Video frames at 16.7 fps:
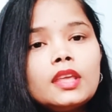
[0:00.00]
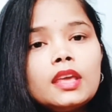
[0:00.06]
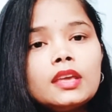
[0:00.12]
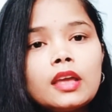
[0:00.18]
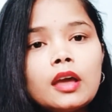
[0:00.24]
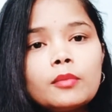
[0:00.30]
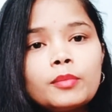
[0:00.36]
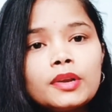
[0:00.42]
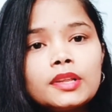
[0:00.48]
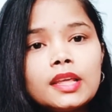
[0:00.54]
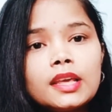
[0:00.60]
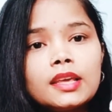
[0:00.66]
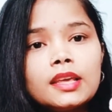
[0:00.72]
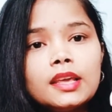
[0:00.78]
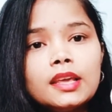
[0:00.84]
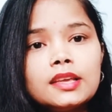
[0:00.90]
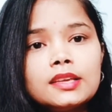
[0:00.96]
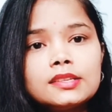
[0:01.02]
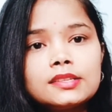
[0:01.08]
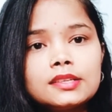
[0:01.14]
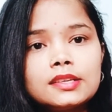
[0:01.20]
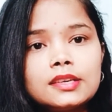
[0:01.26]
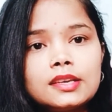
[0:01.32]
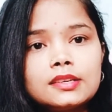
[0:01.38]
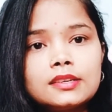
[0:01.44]
यहाँ पर देखिए
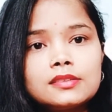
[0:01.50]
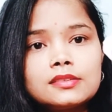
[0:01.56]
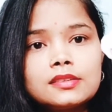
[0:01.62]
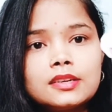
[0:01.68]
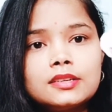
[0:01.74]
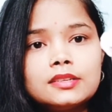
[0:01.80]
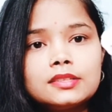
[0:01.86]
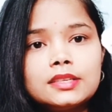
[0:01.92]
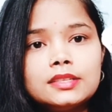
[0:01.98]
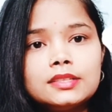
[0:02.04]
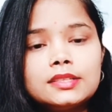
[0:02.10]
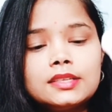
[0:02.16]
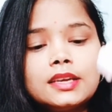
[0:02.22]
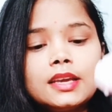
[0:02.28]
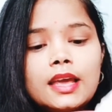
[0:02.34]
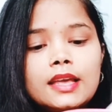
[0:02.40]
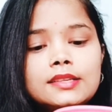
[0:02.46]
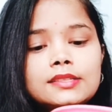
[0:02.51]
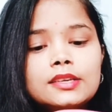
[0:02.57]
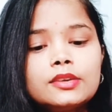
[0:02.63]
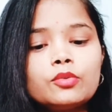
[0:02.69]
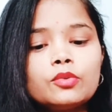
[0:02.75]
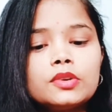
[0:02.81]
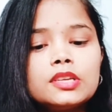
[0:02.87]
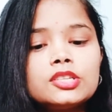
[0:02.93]
इसकी कंसिस्टेंसी ऐसी
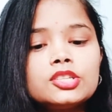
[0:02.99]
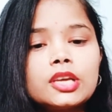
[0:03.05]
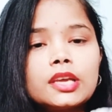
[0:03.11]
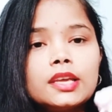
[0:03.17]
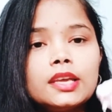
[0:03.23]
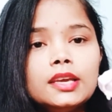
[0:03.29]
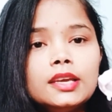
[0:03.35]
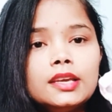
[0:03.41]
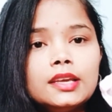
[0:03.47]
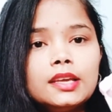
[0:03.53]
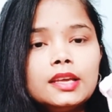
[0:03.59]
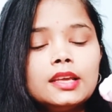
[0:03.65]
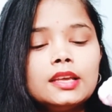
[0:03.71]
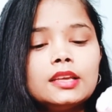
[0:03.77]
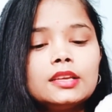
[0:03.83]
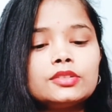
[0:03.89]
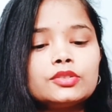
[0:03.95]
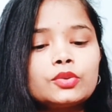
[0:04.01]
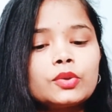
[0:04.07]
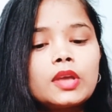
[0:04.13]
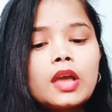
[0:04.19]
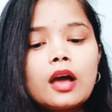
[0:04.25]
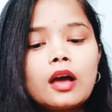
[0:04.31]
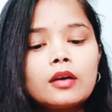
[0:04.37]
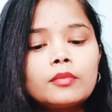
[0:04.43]
होनी चाहिए सो
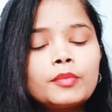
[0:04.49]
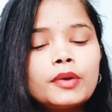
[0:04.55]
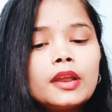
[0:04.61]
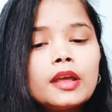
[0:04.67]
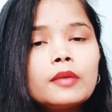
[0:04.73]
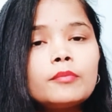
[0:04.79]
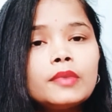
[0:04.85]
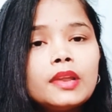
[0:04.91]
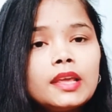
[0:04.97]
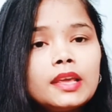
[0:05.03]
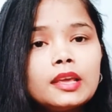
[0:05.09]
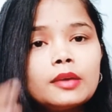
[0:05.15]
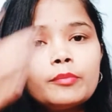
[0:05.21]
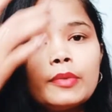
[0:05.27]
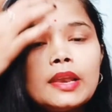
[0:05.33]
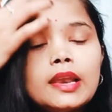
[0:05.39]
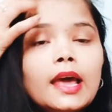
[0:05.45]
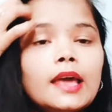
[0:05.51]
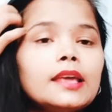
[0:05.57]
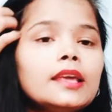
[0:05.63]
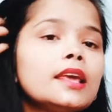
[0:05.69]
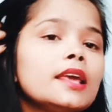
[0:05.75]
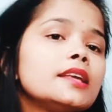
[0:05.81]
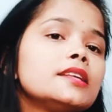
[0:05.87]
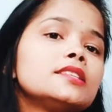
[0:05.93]
यहाँ पर हम लेंगे मलाई
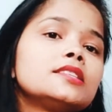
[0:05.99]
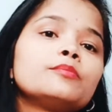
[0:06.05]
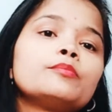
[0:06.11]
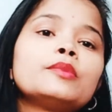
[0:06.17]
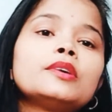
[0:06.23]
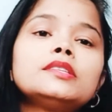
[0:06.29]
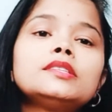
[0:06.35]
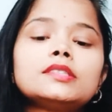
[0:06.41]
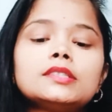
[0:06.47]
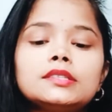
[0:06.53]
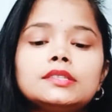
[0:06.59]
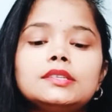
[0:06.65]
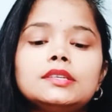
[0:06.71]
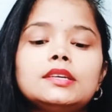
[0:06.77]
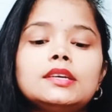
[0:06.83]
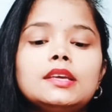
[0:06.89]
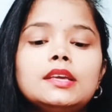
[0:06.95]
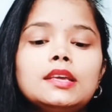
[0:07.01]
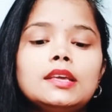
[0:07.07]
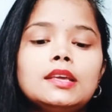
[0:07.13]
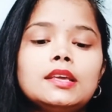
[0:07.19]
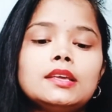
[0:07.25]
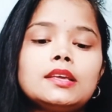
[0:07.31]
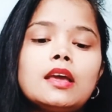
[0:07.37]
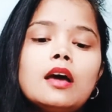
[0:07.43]
एक चम्मच
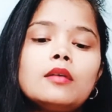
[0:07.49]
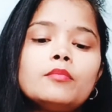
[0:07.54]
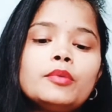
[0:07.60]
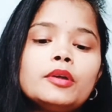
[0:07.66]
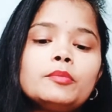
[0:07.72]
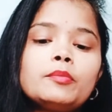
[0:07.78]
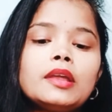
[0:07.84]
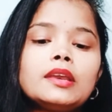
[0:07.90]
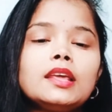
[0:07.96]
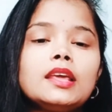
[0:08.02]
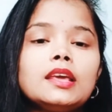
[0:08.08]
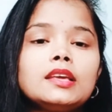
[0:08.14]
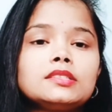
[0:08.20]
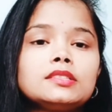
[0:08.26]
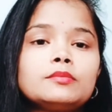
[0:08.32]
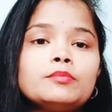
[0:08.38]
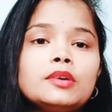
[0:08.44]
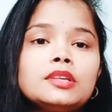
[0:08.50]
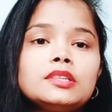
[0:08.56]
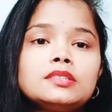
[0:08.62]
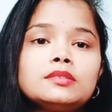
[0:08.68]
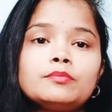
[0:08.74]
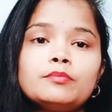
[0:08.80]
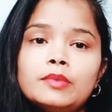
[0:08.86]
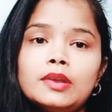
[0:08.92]
यहाँ पर मैंने एक
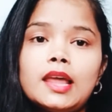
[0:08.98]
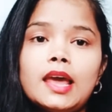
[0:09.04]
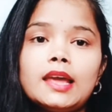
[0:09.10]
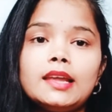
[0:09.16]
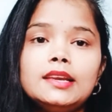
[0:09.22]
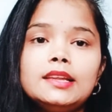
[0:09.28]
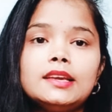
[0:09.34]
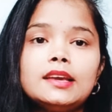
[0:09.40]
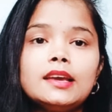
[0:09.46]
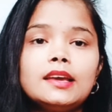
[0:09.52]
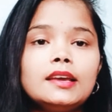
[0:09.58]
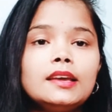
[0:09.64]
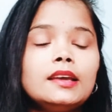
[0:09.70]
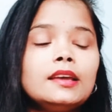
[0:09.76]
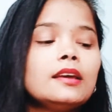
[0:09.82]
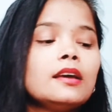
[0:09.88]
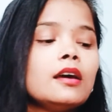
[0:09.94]
चम्मच मलाई लिया है